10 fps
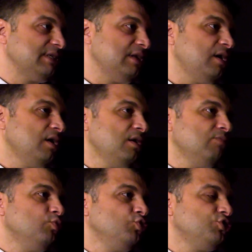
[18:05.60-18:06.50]
Mesela
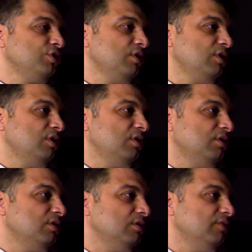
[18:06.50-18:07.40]
Muş, e,
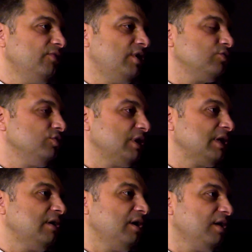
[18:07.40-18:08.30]

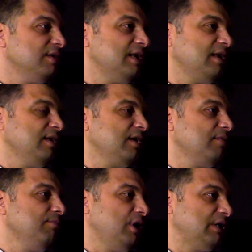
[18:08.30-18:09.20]
Vartu'daki Kayalı Dere'de
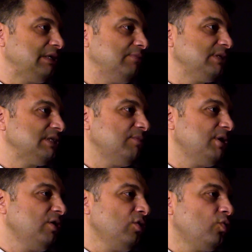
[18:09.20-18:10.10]
baktığımız
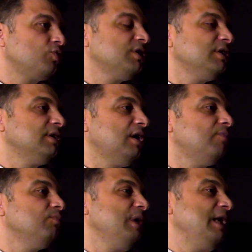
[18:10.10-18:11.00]
zaman orada da
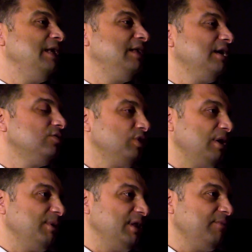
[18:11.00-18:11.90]
daha beylikler
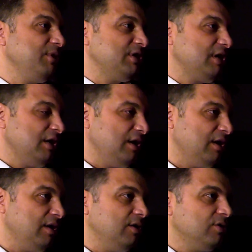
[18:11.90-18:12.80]
döneminde bir
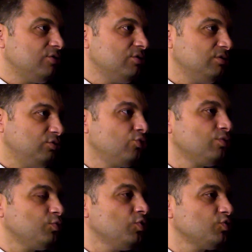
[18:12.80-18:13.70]
e,
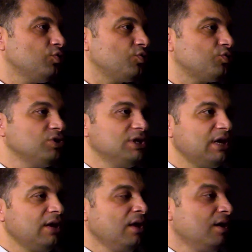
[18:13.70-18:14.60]
durum söz
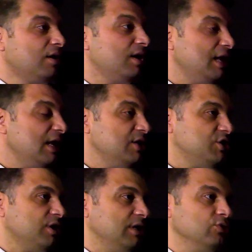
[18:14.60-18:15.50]
konusuyken kaleler
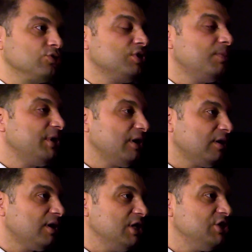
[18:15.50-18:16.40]
inşa ediyor,
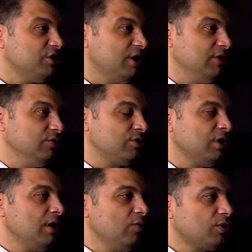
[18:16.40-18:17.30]
tapınaklar inşa ediyor.
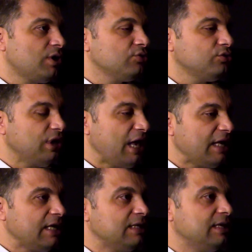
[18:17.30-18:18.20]
Urartu'nun
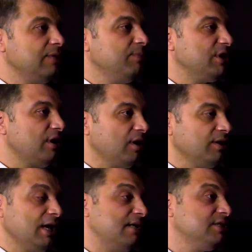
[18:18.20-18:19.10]
her gittiği bir
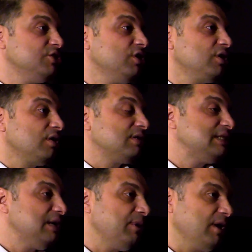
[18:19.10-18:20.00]
alanda Erzincan
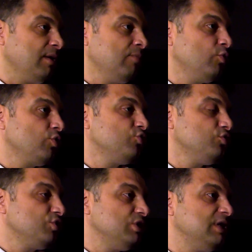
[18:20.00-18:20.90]
Altıtepe, bugün
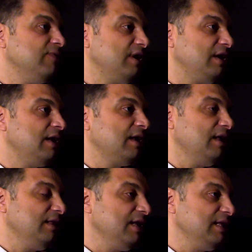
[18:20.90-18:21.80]
çok ciddi verileri
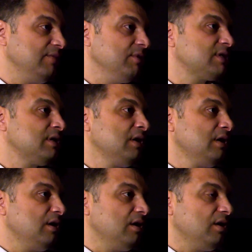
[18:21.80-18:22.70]
elde ettiğimiz
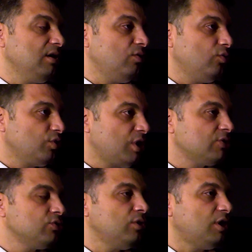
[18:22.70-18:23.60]
e,
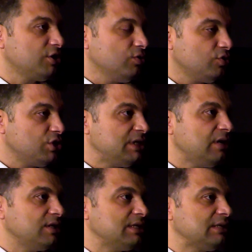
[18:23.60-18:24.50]
Urartu
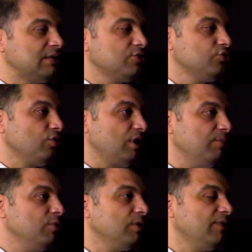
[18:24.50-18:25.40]
arkeolojisi açısından çok
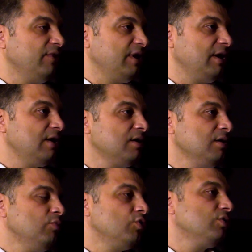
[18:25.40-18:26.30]
önemli olan veriler
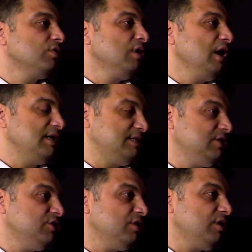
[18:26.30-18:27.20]
bugün
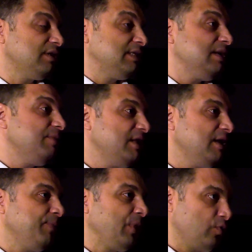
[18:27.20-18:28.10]
Erzincan
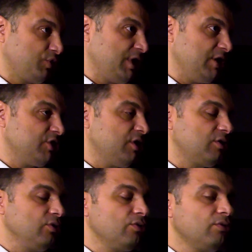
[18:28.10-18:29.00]
Altıntepe'de ortaya
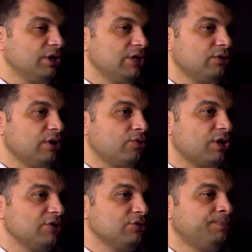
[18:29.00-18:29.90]
çıkarılıyor. Ondan dolayı
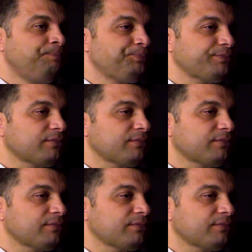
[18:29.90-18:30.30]
Urartu